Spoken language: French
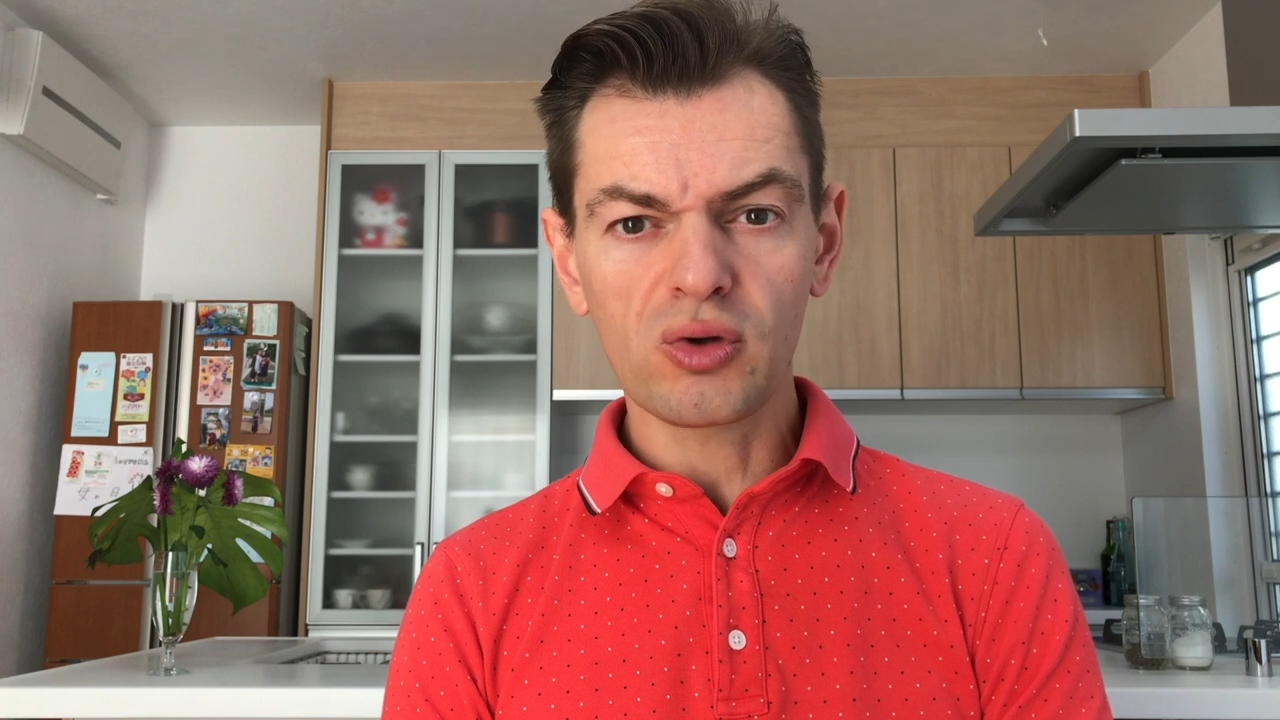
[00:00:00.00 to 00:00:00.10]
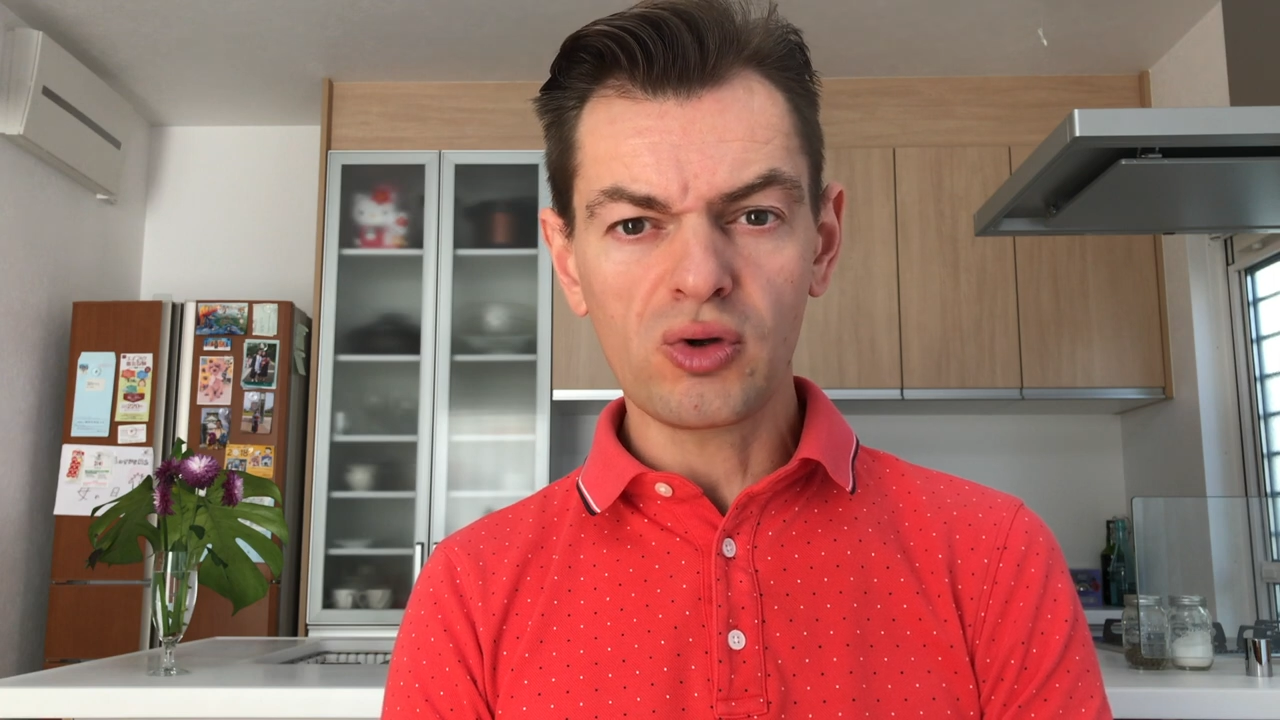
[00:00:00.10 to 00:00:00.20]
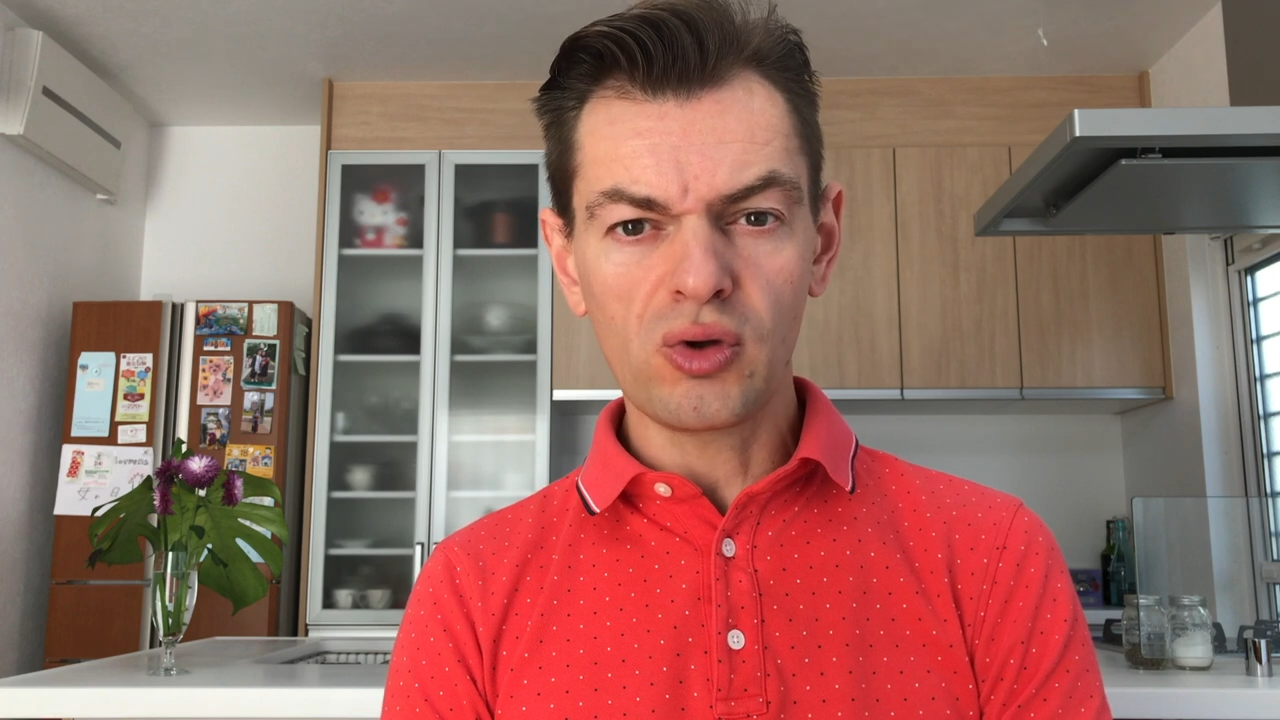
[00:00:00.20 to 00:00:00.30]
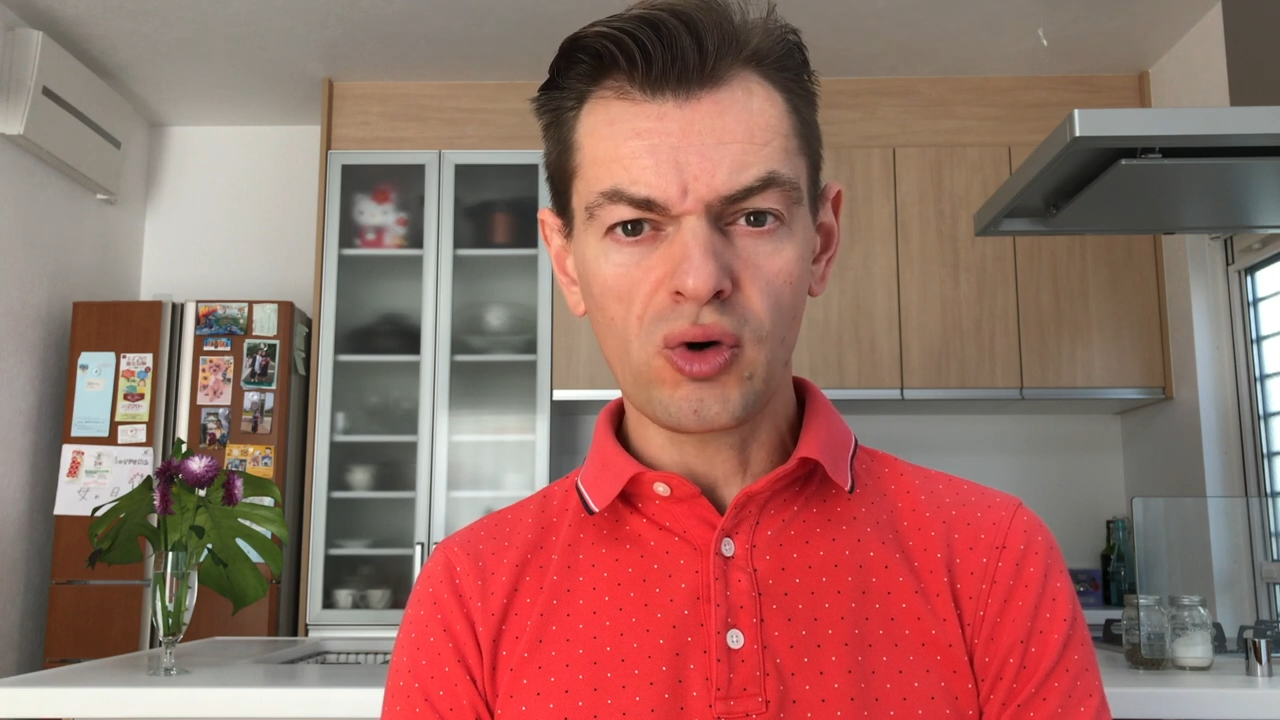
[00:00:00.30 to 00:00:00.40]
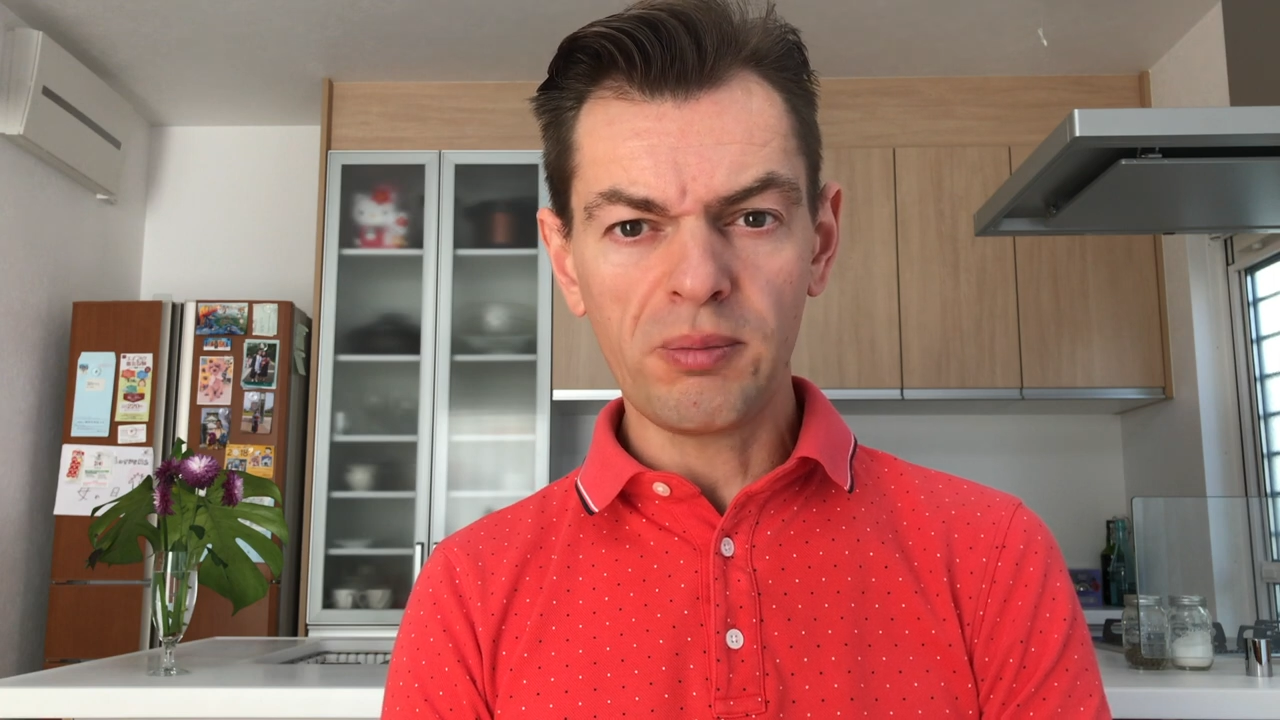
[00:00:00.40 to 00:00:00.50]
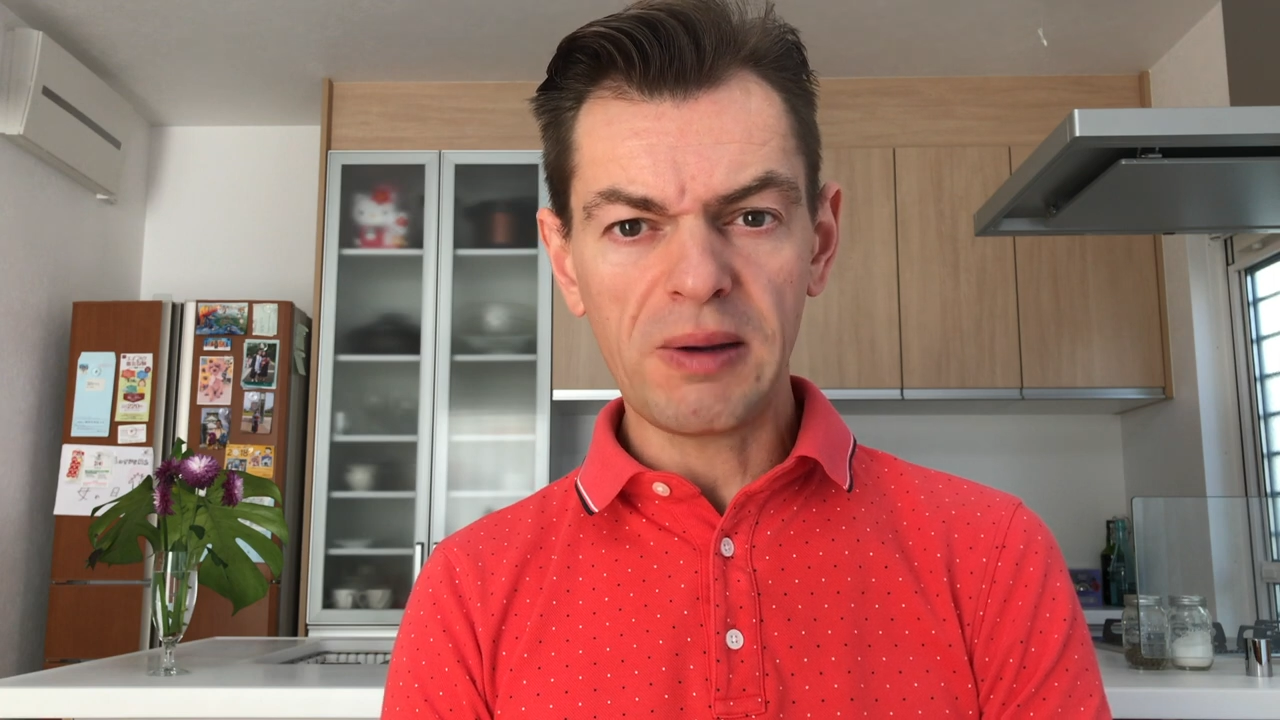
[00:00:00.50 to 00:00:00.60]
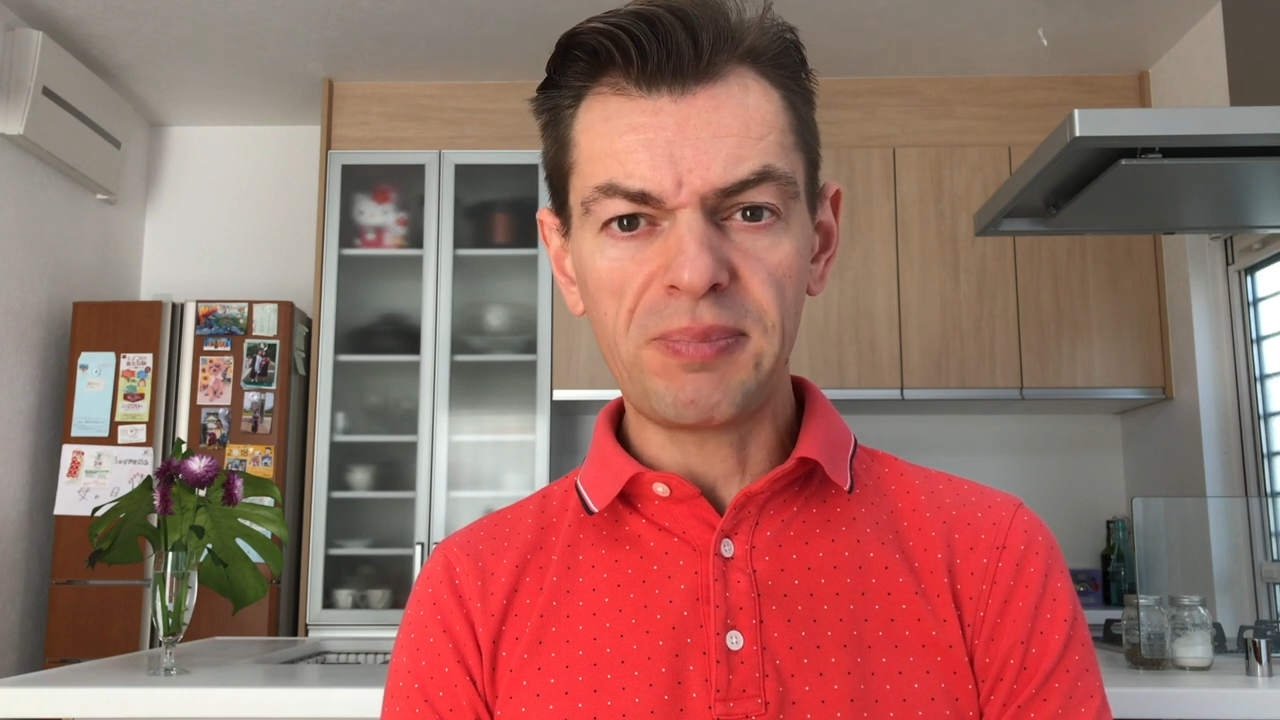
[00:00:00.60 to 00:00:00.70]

que le combat